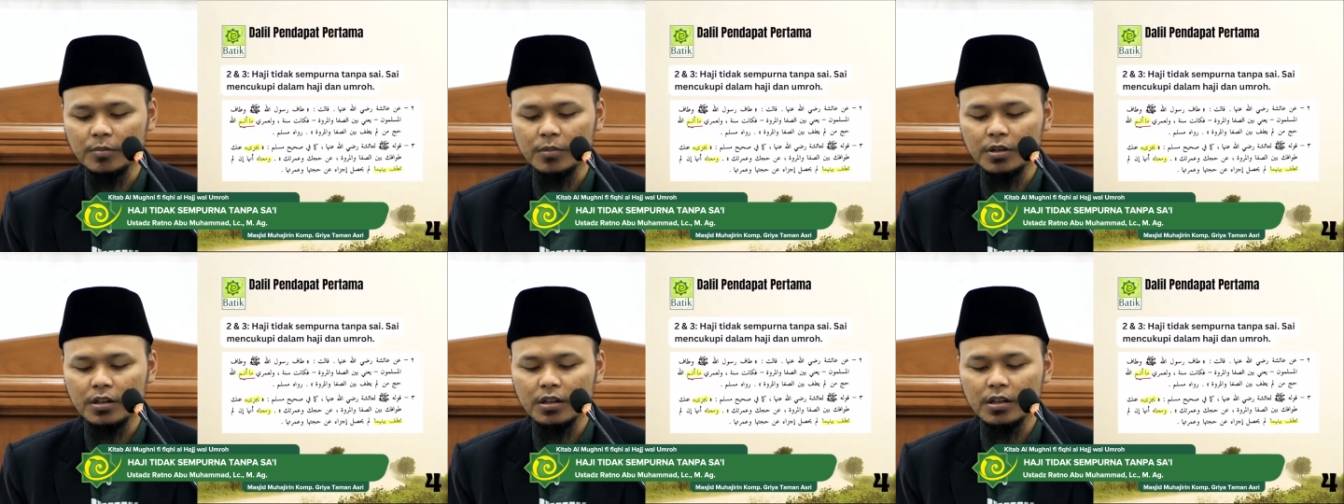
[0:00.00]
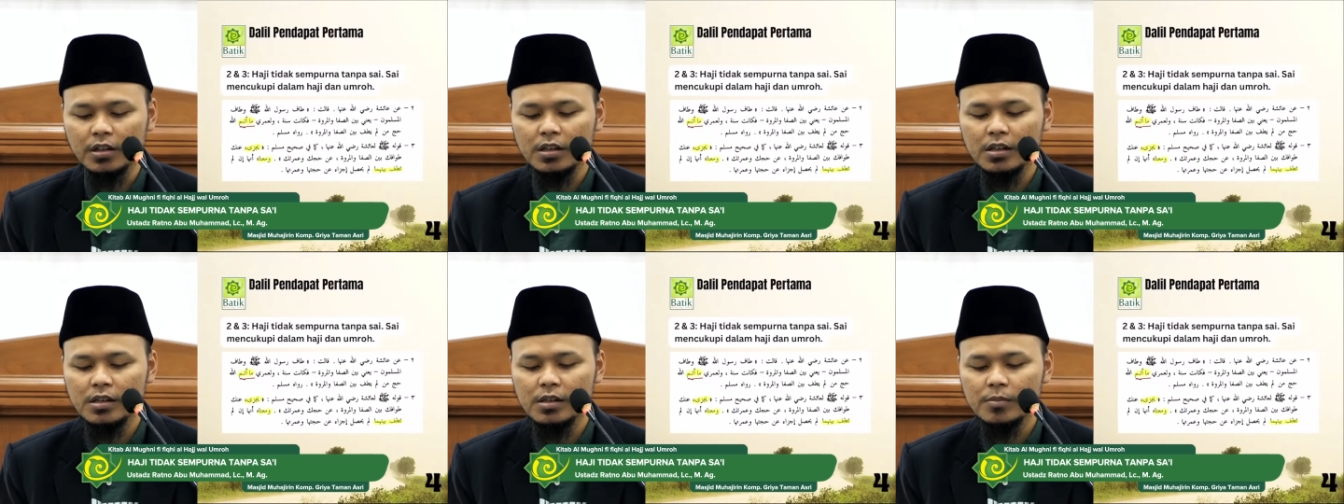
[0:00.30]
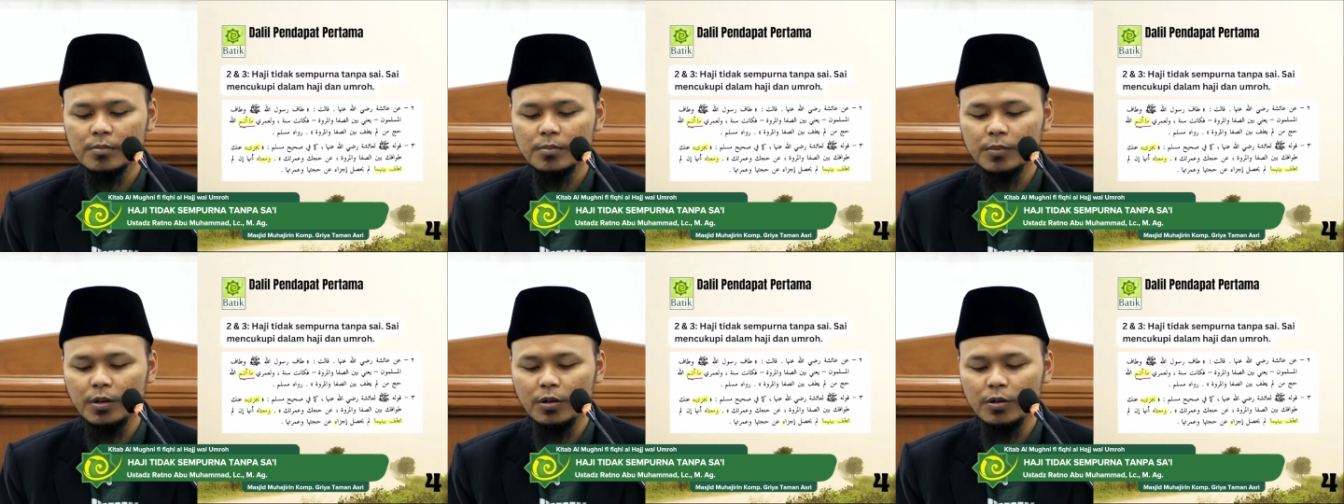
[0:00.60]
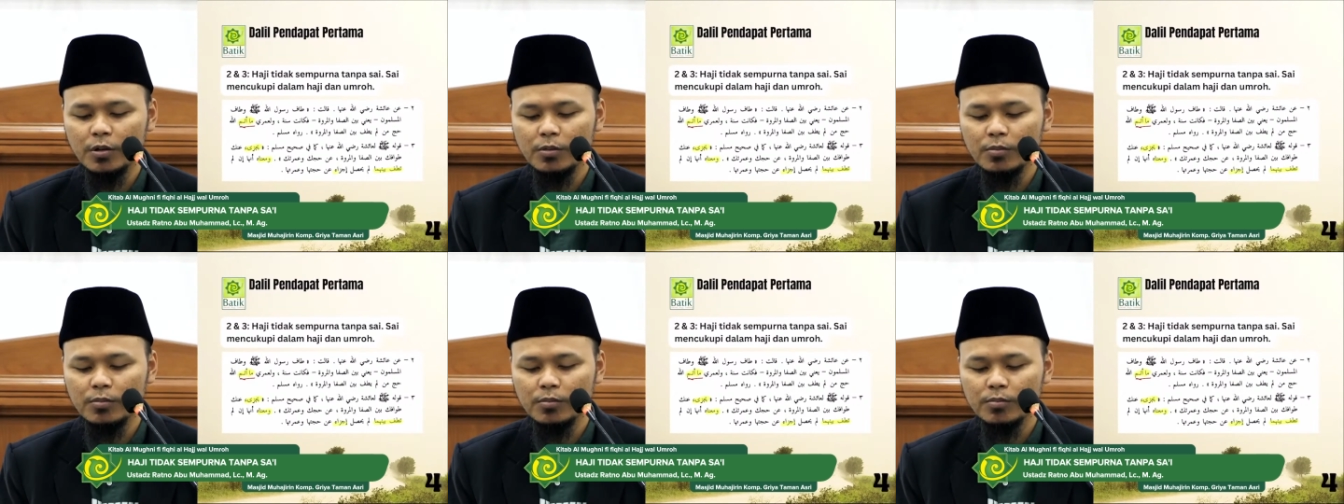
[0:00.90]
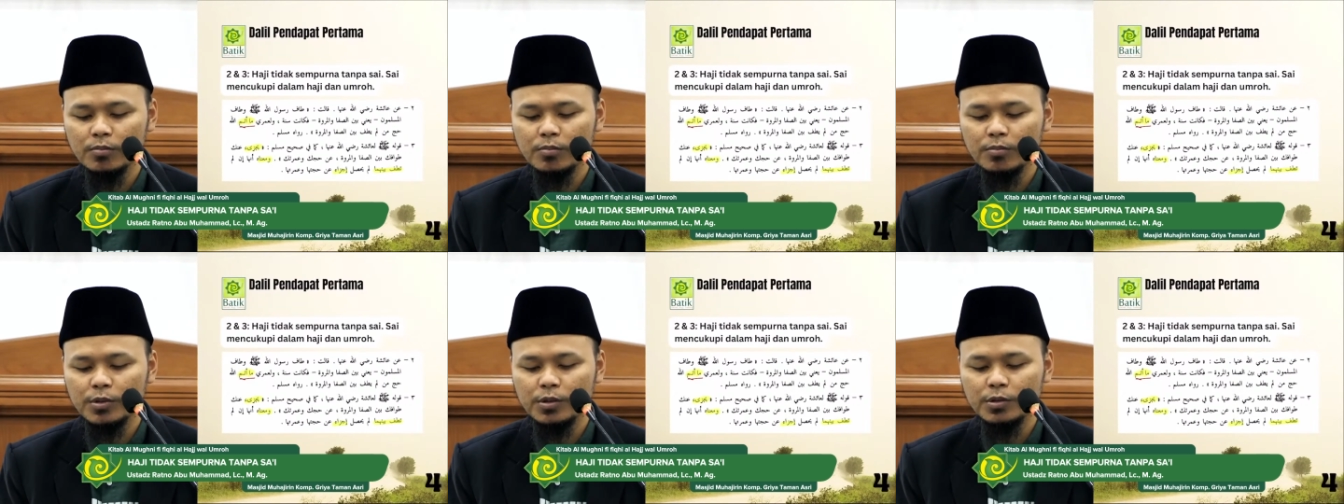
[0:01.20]
maka
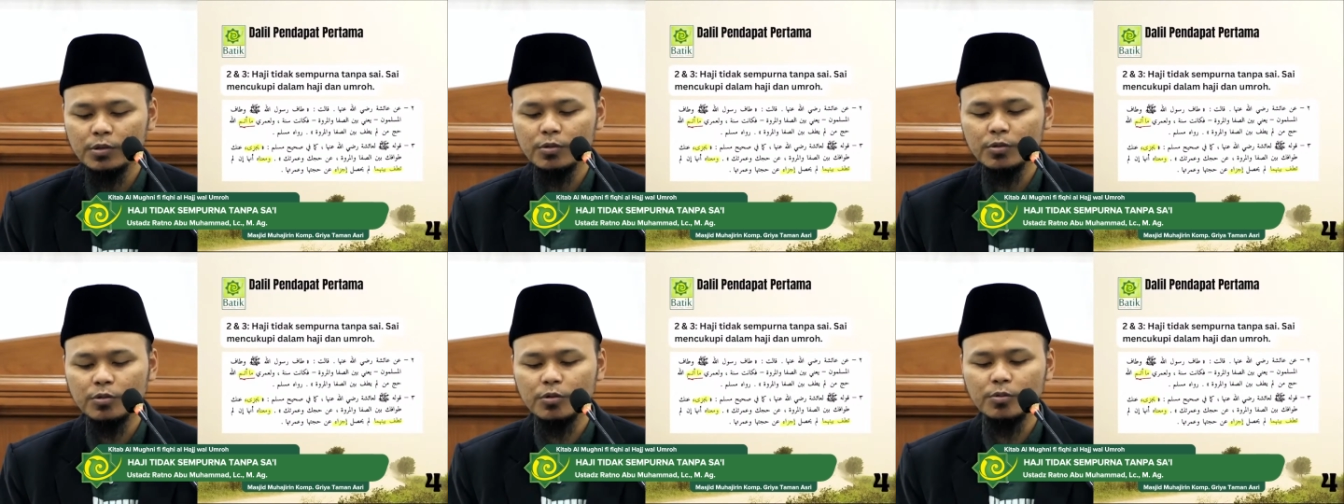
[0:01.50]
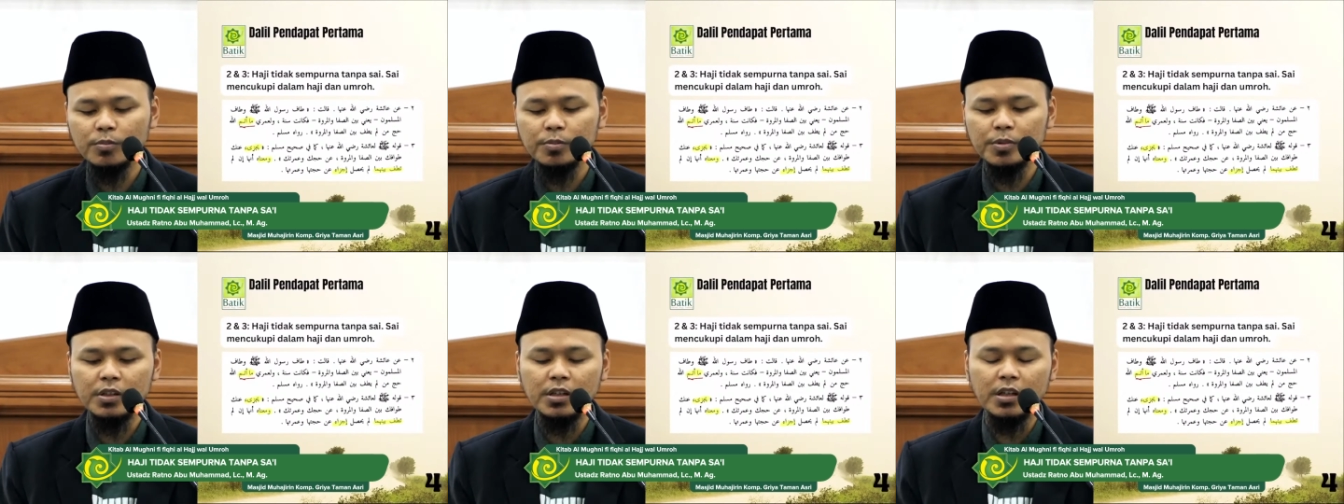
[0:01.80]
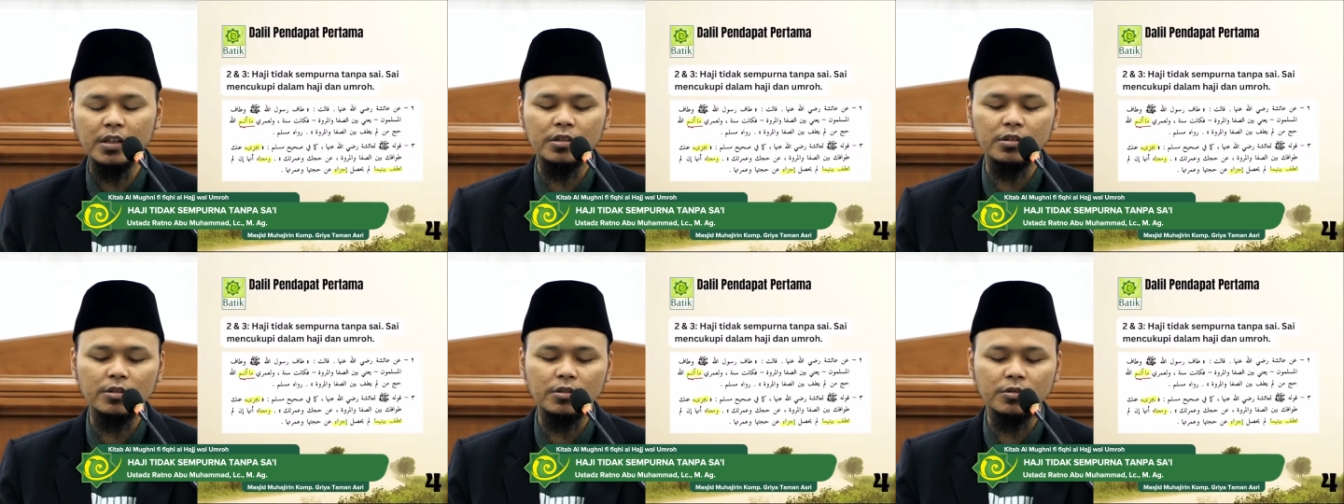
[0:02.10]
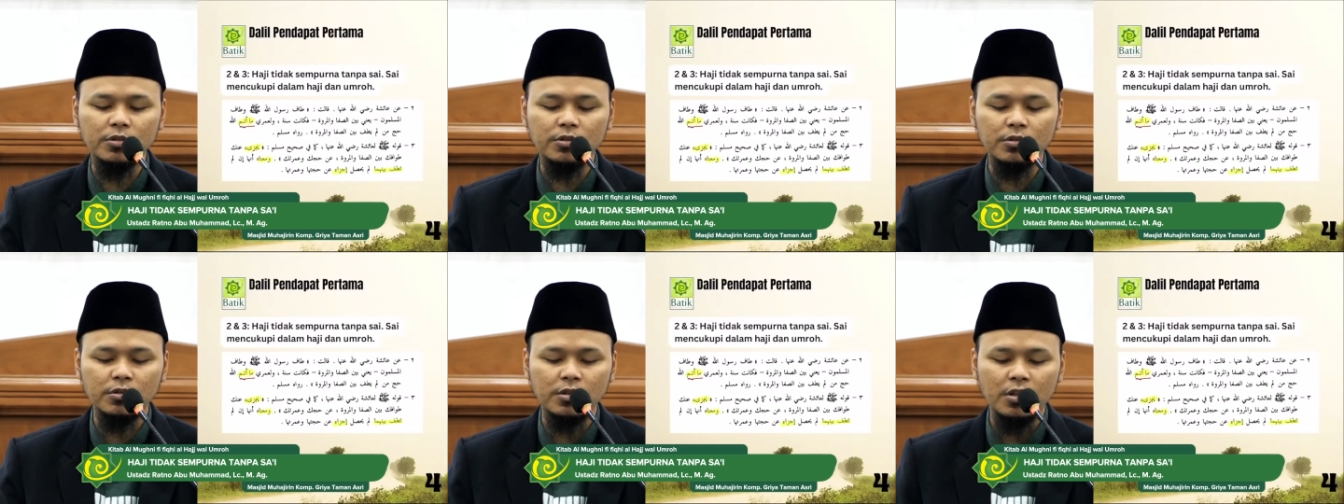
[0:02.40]
belum mencukupi atau